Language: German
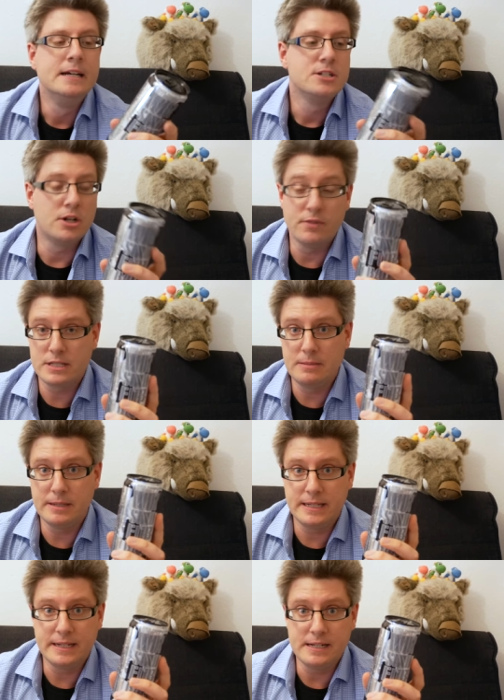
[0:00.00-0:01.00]
schauen wir uns
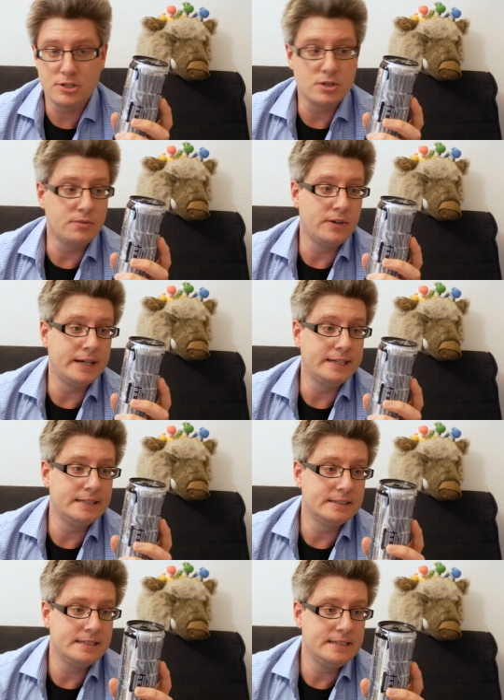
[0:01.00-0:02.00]
lieber die Inhaltsstoffe
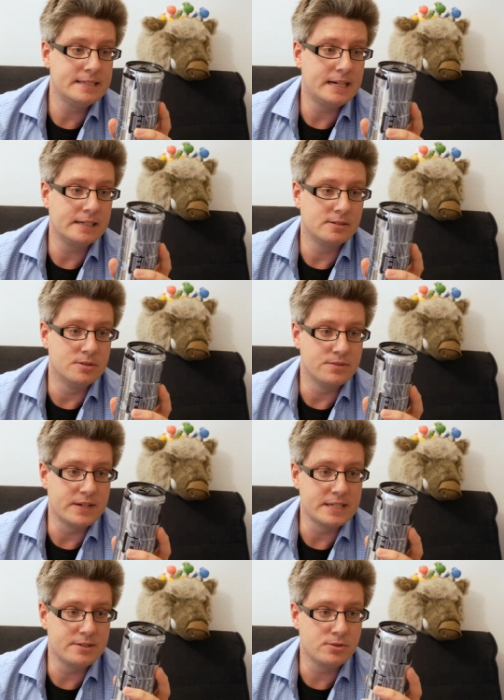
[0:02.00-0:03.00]
an. Die sagen uns Wasser,